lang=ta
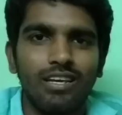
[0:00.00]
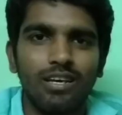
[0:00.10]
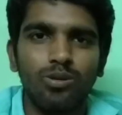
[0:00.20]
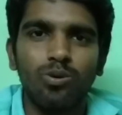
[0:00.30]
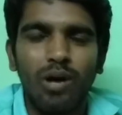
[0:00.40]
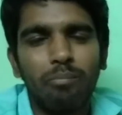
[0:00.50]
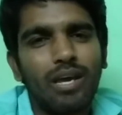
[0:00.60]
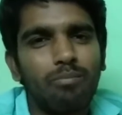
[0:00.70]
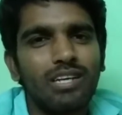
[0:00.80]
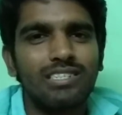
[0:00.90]
ஏதோ கம்மி
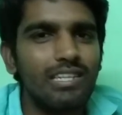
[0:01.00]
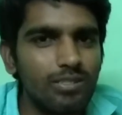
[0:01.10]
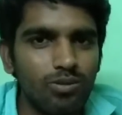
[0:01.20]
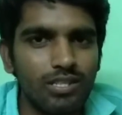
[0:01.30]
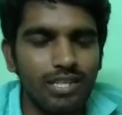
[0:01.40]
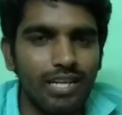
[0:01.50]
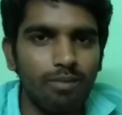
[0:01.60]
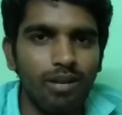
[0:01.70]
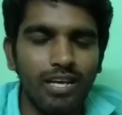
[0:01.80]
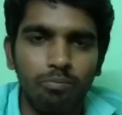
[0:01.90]
கம்மியா ஸ்டில்ஸ் விட்டு இந்த
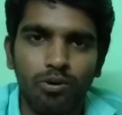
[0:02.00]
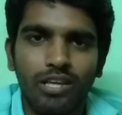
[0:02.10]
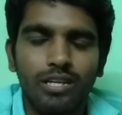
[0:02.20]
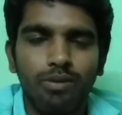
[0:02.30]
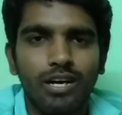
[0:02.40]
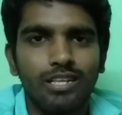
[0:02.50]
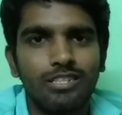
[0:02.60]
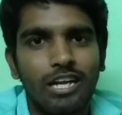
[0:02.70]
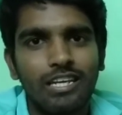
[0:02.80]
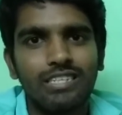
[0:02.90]
டைம்ல இப்போ எதிர்பார்க்காத
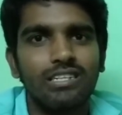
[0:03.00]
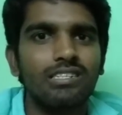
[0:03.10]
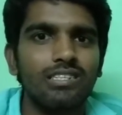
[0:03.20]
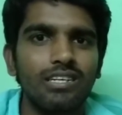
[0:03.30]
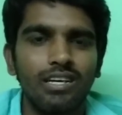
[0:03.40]
நிறைய ஸ்டில்ஸ்